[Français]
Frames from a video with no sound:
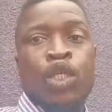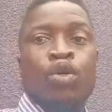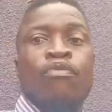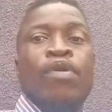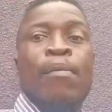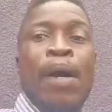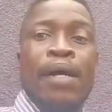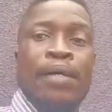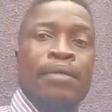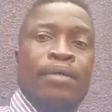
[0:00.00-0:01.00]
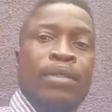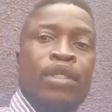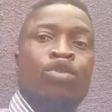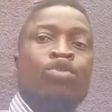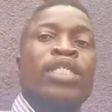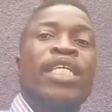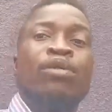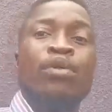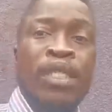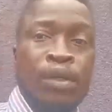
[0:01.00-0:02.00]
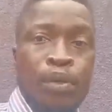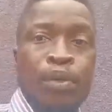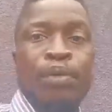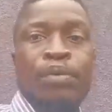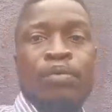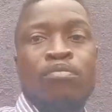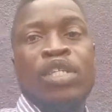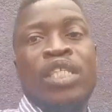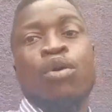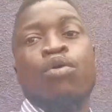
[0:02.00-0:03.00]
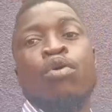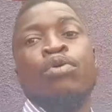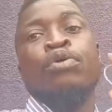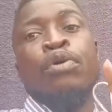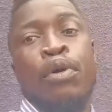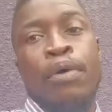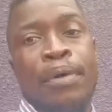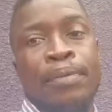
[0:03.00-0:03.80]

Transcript: Donc vraiment, je tiens à te dire que voici encore une erreur